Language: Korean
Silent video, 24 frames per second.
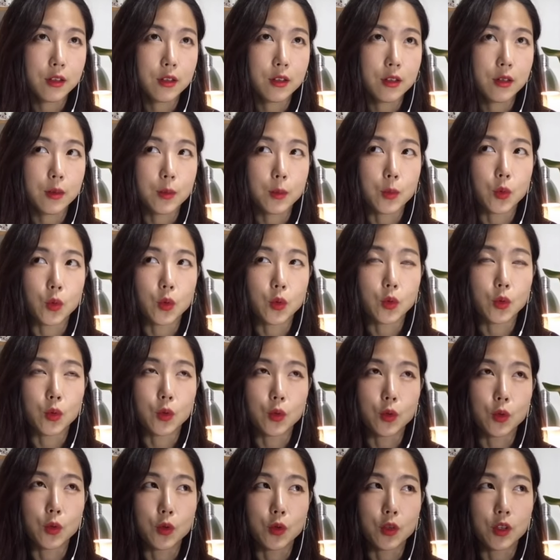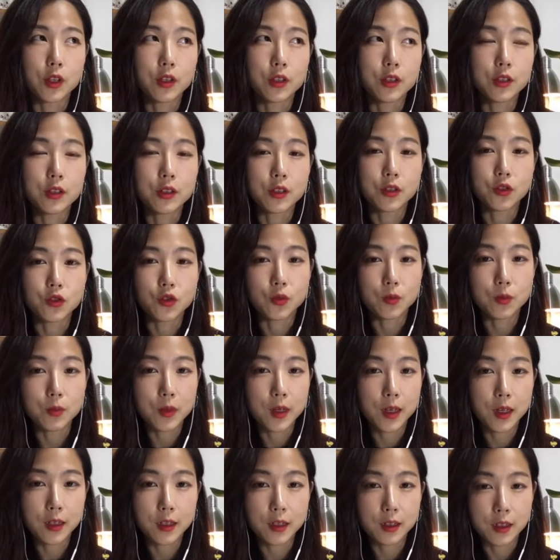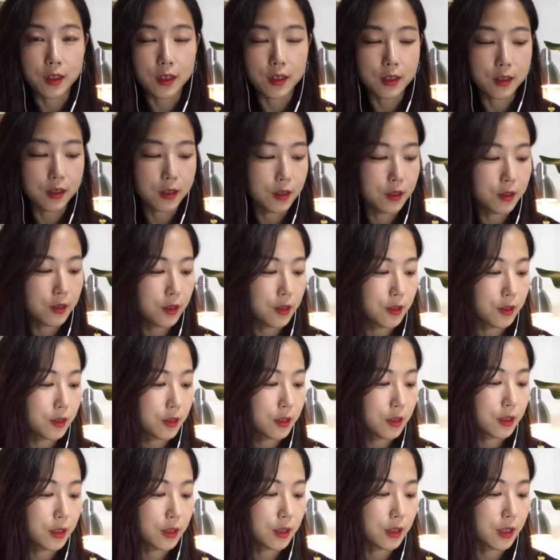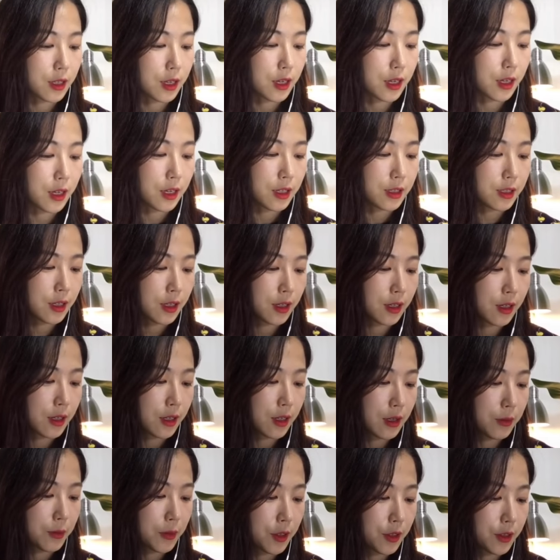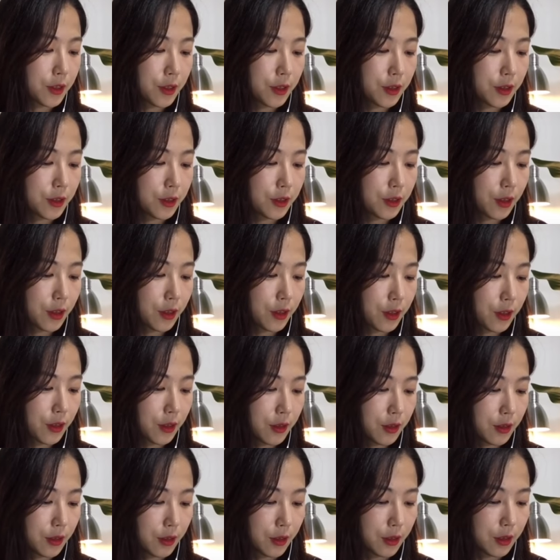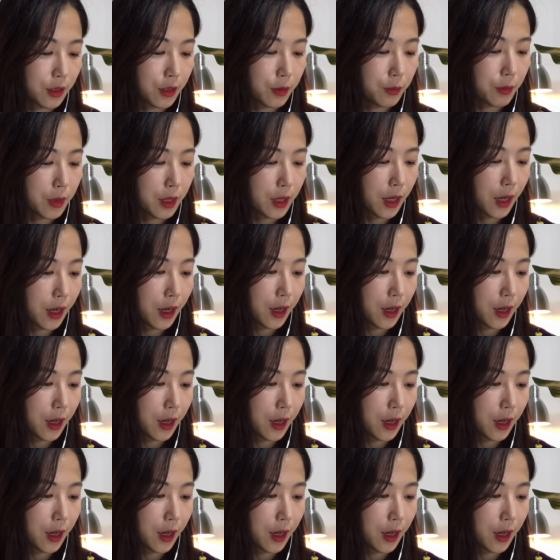뭐 이것저것 준비하는 게 있어서 그때 생각하면서 썼던 글입니다.